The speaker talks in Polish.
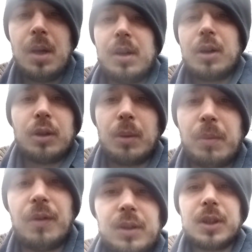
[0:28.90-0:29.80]
Będą
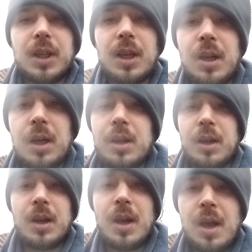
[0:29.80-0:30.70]
poważnie.
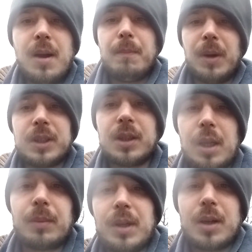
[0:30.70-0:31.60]
Patrzcie
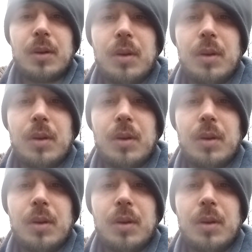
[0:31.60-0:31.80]
tam jako.